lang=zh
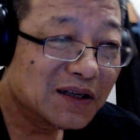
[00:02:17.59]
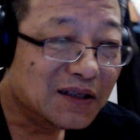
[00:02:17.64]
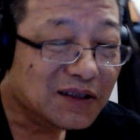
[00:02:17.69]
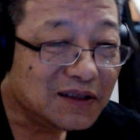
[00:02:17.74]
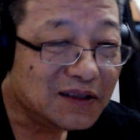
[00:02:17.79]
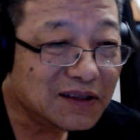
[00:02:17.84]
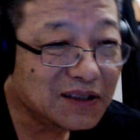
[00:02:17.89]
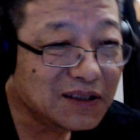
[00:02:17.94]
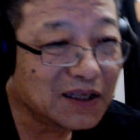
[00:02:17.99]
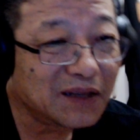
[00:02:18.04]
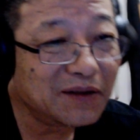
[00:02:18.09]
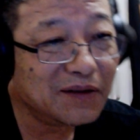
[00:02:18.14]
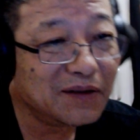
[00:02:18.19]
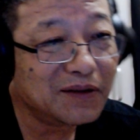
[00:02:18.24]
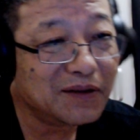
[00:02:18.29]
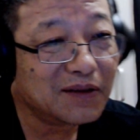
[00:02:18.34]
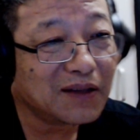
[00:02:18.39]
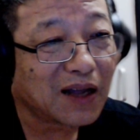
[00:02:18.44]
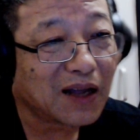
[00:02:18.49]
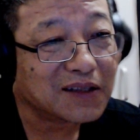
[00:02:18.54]
你先
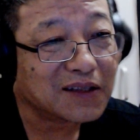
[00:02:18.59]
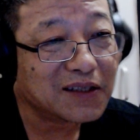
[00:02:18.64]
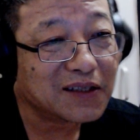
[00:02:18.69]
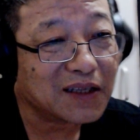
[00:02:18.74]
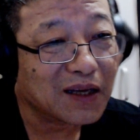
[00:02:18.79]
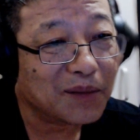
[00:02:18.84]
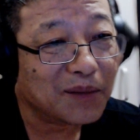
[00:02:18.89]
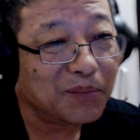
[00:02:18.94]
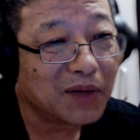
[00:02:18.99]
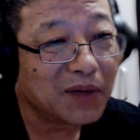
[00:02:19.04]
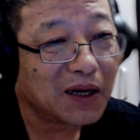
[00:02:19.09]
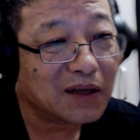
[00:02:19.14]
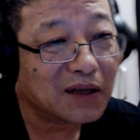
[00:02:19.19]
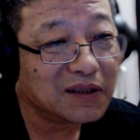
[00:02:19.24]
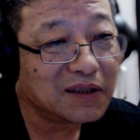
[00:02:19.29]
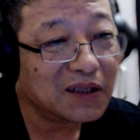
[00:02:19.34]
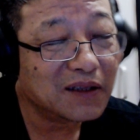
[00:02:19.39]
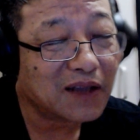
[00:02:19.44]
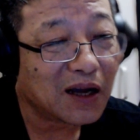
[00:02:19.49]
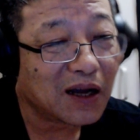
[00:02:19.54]
打钱吧，你
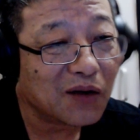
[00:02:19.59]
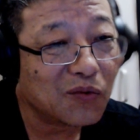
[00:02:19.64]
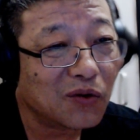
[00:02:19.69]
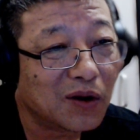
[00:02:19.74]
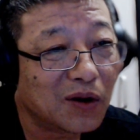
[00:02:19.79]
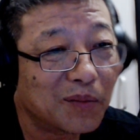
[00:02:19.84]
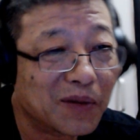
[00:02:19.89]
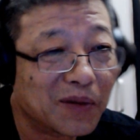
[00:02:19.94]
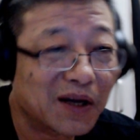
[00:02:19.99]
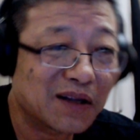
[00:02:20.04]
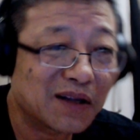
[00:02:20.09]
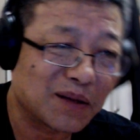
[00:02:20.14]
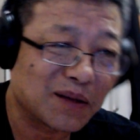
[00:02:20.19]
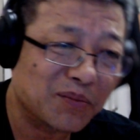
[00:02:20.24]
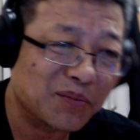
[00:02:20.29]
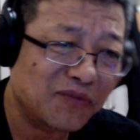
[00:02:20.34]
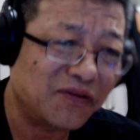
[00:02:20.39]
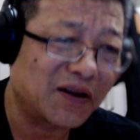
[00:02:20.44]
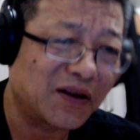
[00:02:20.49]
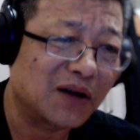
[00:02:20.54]
先打款吧，他不
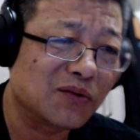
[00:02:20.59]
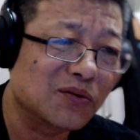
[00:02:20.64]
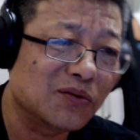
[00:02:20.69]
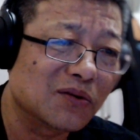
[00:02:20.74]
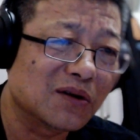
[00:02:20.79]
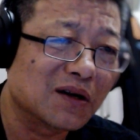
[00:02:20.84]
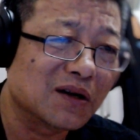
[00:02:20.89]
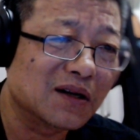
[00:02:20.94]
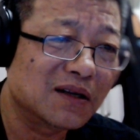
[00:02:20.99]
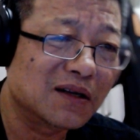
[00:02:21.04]
发货。